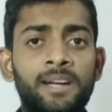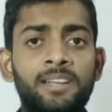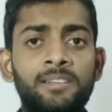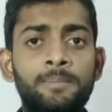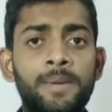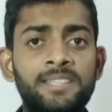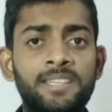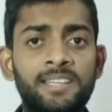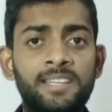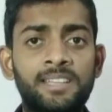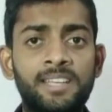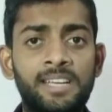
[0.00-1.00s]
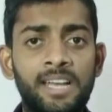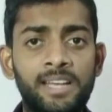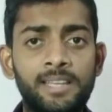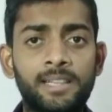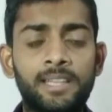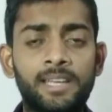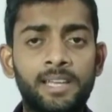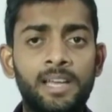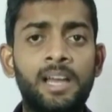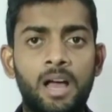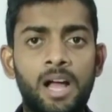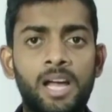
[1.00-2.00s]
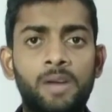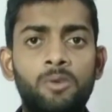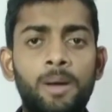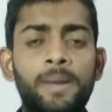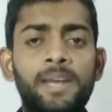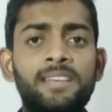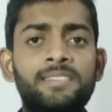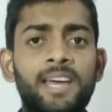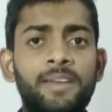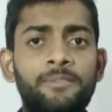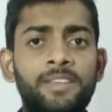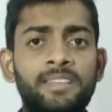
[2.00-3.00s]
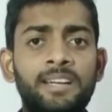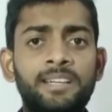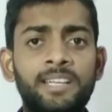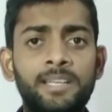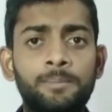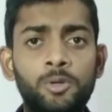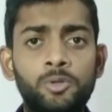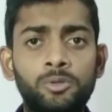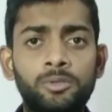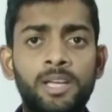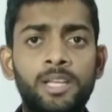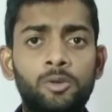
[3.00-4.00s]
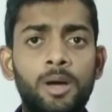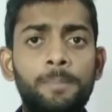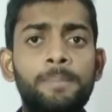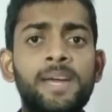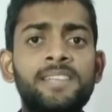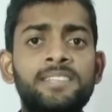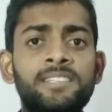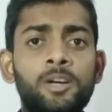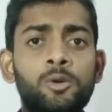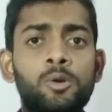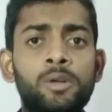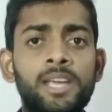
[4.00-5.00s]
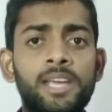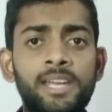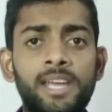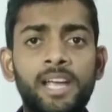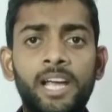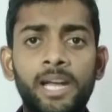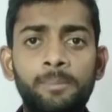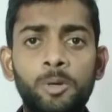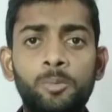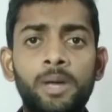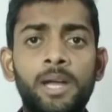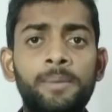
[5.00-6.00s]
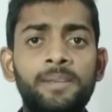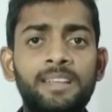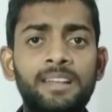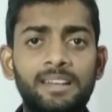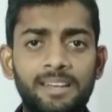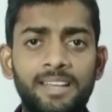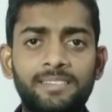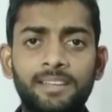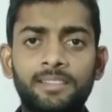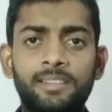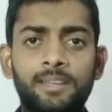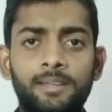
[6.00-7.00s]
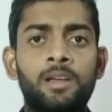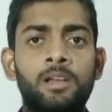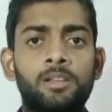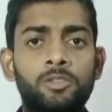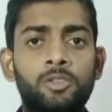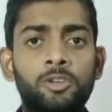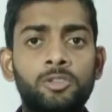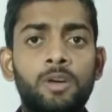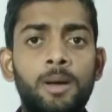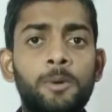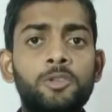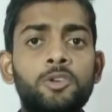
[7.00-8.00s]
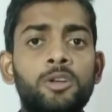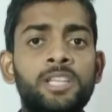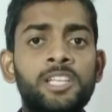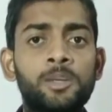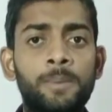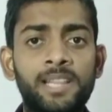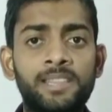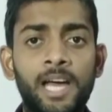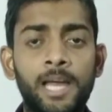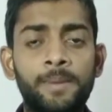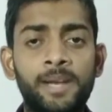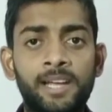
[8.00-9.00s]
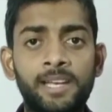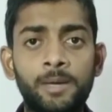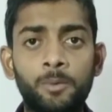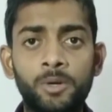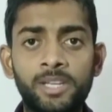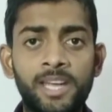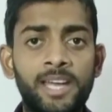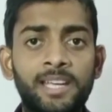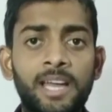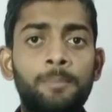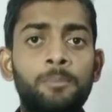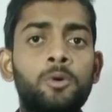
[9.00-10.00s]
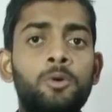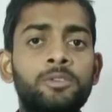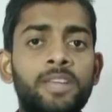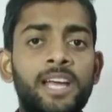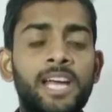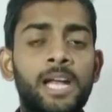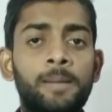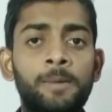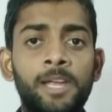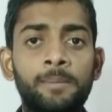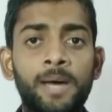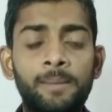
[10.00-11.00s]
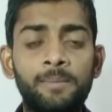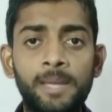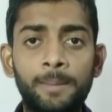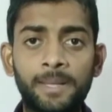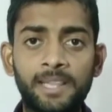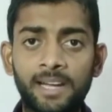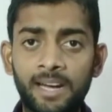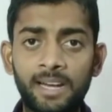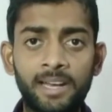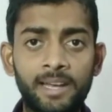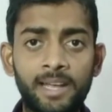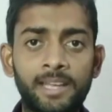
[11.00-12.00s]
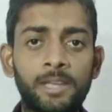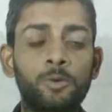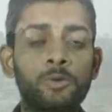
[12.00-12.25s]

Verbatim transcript: प्रैक्टिस मैचेस कितने खिलाए जाते हैं अगर वहाँ पर ये सारी फैसिलिटीज़ मौजूद हैं तो आप बेझिझक होकर इन एकेडमियों में एडमिशन ले सकते हैं दोस्तों आपको चौथी जो बात ध्यान में रखनी है वो ये है कि आपको उस एकेडमी के बारे में ये पता कर लेना है कि